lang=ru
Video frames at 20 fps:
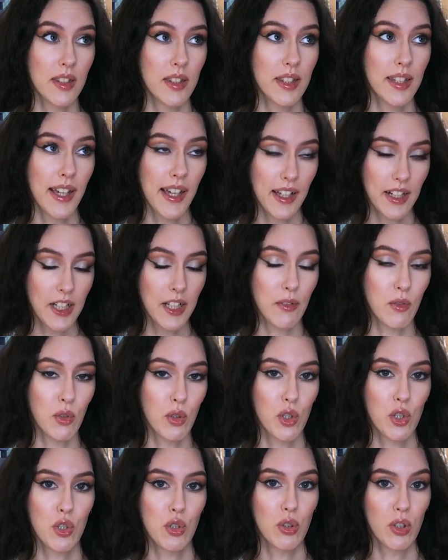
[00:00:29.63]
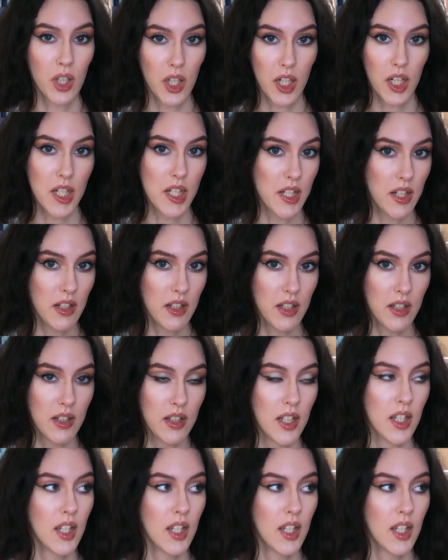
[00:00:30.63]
так давно еще до карантина,